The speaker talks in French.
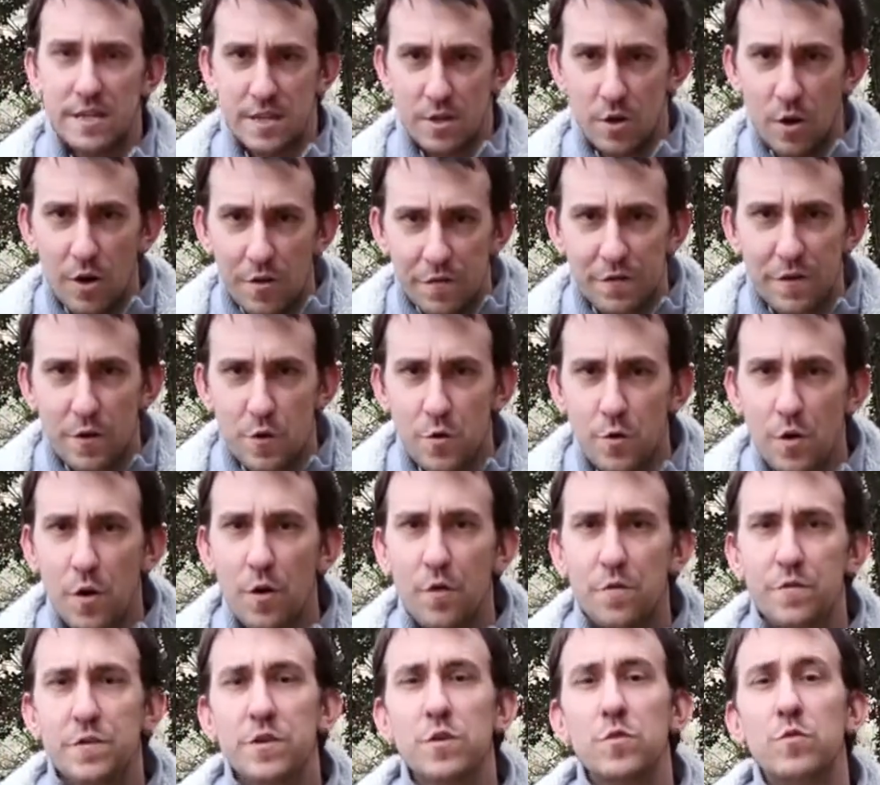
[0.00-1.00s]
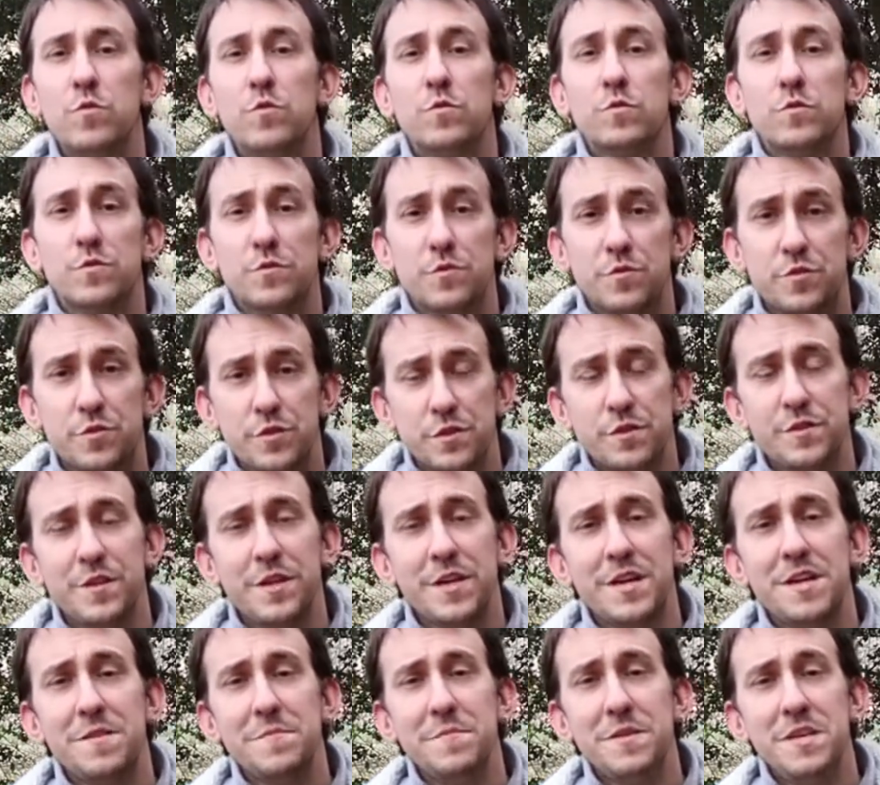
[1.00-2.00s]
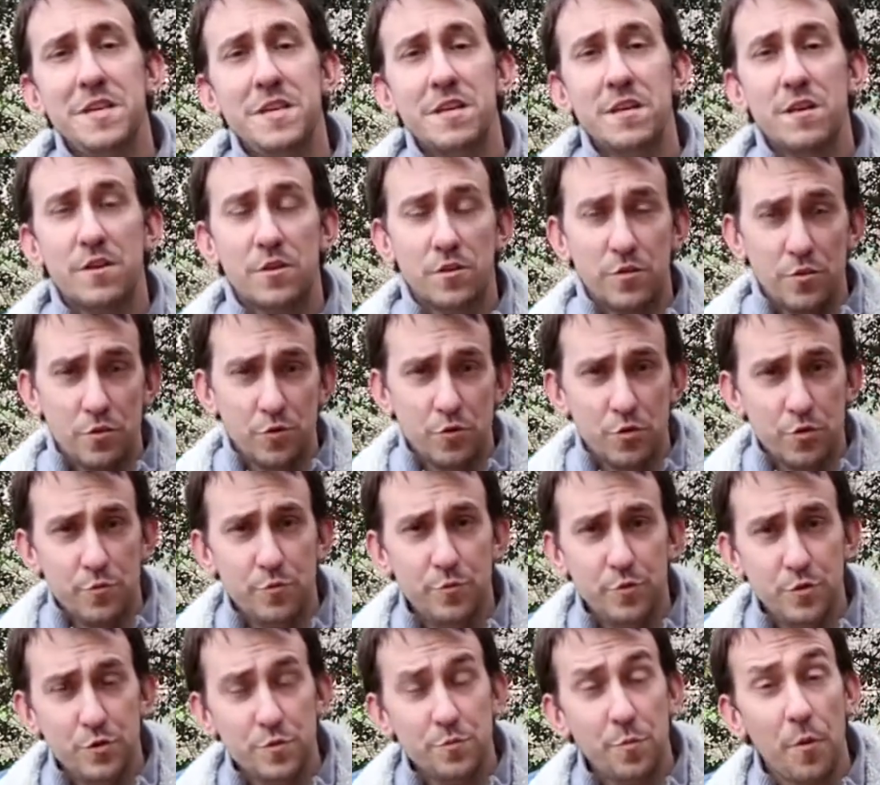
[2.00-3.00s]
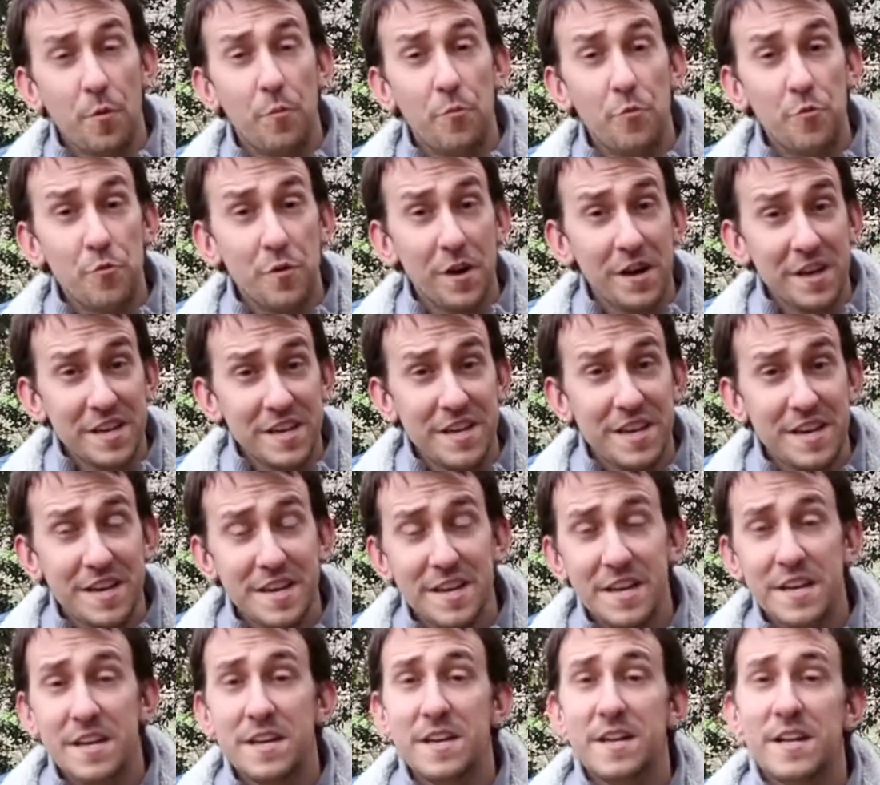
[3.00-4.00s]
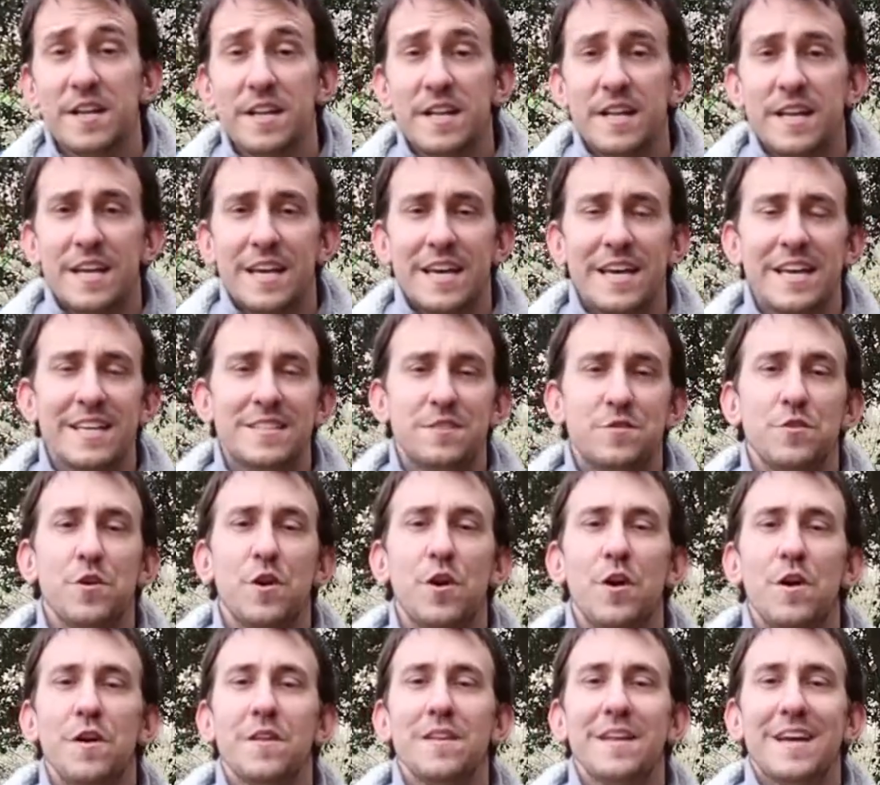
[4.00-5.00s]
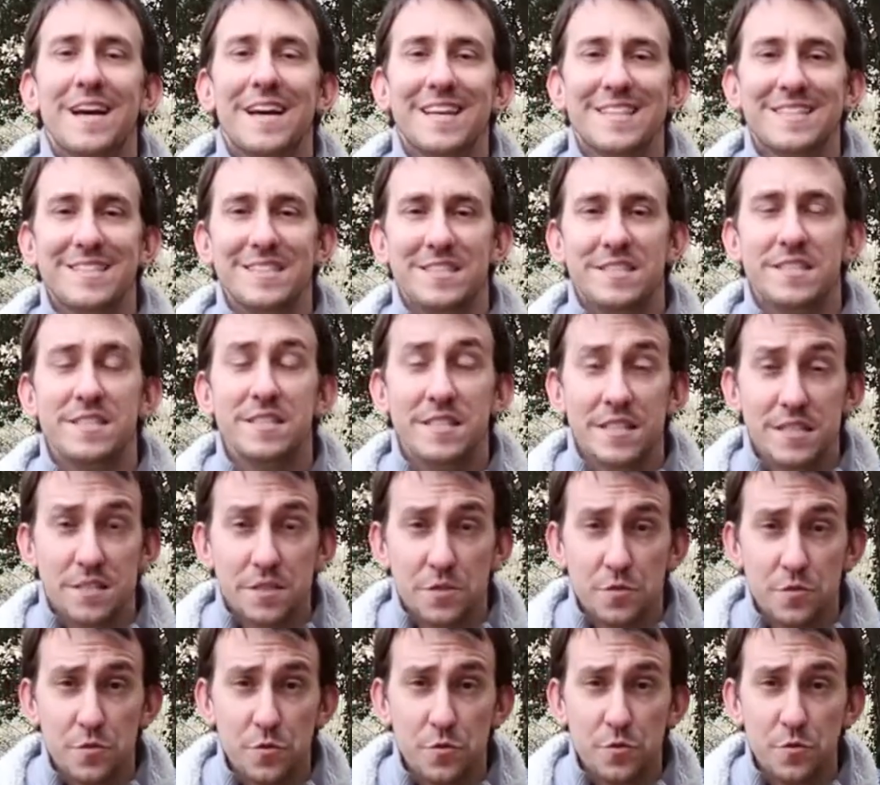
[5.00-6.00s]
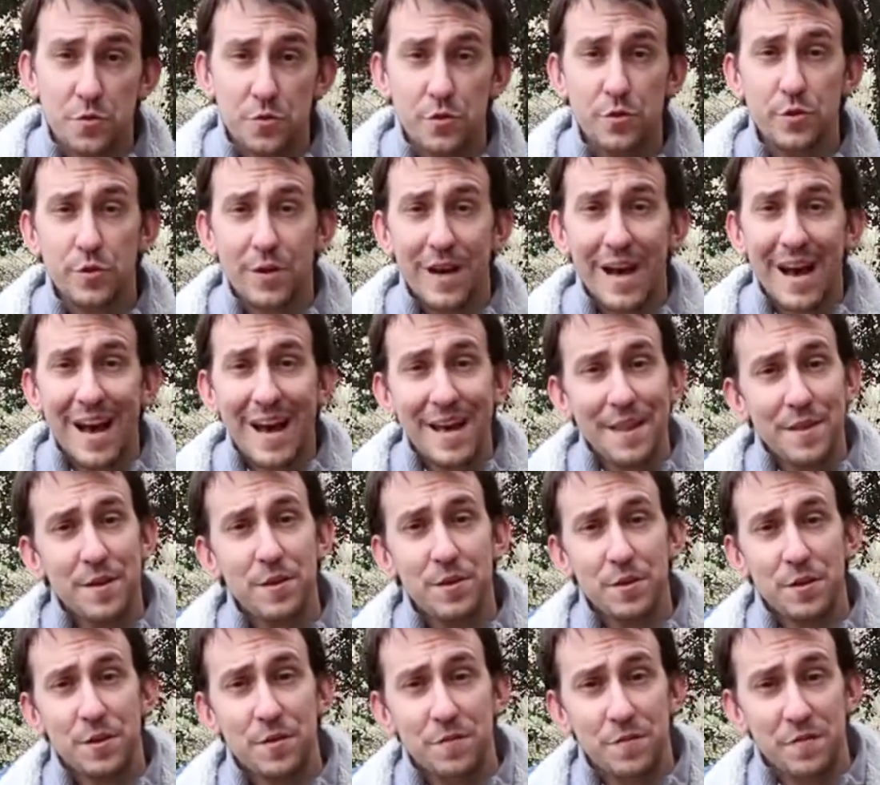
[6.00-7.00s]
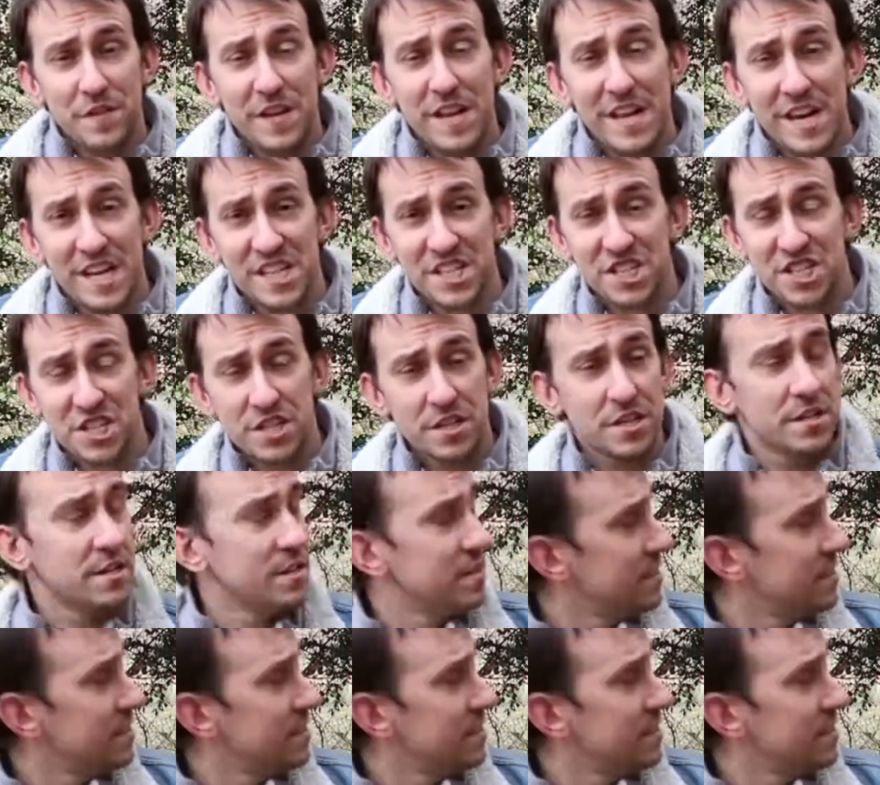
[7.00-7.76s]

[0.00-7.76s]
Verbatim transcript: Il aura fallu environ 2h30 de bus pour pouvoir y aller et se rendre à destination de Hanok Village.